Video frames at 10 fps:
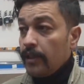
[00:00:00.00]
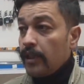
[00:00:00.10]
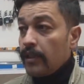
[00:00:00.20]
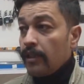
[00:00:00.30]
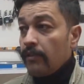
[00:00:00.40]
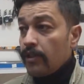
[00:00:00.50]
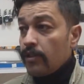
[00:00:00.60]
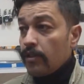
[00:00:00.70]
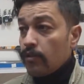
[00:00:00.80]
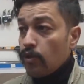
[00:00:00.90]
Yani evin
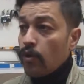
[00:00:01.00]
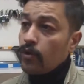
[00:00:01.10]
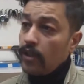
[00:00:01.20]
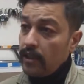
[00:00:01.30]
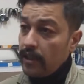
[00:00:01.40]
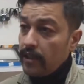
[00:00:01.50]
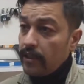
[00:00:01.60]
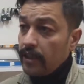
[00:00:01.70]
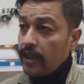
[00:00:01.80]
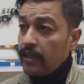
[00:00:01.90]
içi çok kötü haldeydi.
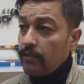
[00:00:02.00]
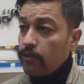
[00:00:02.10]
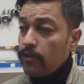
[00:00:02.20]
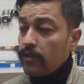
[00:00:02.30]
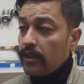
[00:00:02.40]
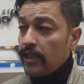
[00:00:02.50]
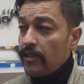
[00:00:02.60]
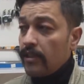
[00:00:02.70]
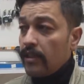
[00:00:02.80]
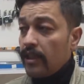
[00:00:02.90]
Yani bu
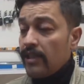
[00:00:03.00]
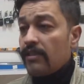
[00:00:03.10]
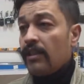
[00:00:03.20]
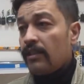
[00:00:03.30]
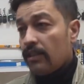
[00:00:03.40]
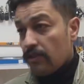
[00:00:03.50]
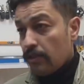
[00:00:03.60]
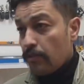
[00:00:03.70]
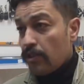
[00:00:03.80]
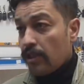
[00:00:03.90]
kesinlikle insanlık
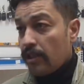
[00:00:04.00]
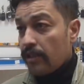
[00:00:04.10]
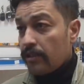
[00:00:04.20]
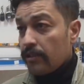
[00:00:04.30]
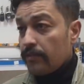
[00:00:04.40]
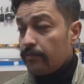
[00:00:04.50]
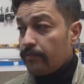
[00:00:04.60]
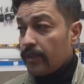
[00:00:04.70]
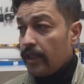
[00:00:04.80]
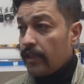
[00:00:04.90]
dışı bir cinayet.
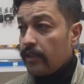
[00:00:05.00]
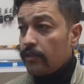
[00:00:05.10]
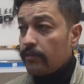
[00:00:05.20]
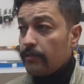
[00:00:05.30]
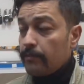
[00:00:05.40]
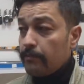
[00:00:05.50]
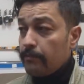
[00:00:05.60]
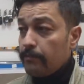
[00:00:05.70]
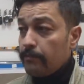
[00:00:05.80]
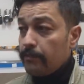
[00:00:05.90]
Hani
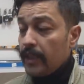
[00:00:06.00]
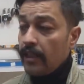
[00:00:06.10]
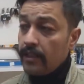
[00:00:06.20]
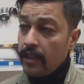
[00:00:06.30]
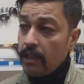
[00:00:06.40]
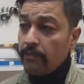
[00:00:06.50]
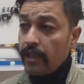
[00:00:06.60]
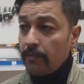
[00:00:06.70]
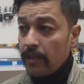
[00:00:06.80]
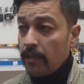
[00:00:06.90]
İlkay abi
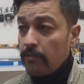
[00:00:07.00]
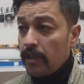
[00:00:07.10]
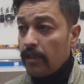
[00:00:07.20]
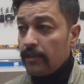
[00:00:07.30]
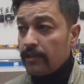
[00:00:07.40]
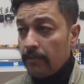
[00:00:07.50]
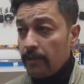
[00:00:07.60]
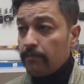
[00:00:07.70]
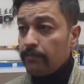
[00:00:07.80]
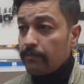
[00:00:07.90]
ve Emel abla
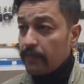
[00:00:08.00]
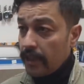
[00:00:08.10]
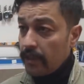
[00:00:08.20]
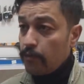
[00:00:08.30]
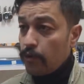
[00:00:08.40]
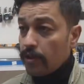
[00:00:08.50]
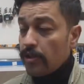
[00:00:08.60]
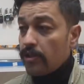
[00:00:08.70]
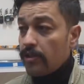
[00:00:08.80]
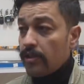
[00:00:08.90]
tamam yani büyük
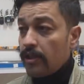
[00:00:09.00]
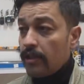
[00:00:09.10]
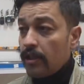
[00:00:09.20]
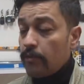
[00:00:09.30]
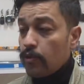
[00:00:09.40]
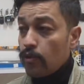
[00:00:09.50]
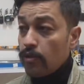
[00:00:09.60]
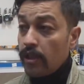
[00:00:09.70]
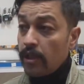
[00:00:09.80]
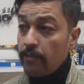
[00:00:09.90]
reşit insanlar ama
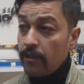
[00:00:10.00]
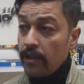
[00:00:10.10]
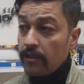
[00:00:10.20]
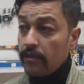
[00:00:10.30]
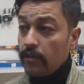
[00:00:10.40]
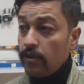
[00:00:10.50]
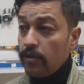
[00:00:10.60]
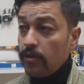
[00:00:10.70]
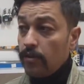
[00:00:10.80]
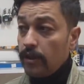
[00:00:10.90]
çocuğa yapılan
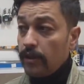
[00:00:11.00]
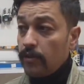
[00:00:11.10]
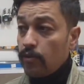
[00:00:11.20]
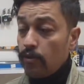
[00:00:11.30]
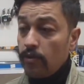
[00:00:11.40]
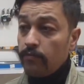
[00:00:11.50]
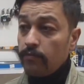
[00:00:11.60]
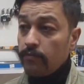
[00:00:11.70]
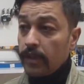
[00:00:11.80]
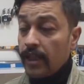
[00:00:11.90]
o zulüm
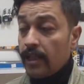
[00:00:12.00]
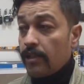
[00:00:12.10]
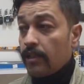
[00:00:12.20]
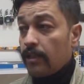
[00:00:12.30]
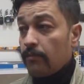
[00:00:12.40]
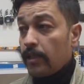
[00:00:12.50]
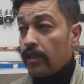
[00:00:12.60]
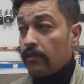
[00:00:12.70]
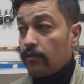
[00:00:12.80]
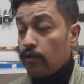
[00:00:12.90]
gerçekten
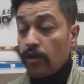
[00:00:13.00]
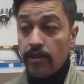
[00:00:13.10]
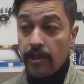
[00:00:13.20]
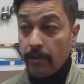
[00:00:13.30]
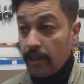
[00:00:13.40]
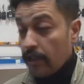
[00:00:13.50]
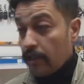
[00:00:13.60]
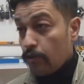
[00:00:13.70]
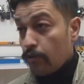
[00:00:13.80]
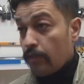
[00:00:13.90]
ben dün gece sabahlara
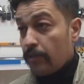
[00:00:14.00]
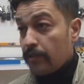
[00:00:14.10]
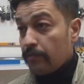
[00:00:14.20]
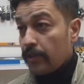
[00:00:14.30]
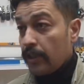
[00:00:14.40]
kadar uyuyamadım.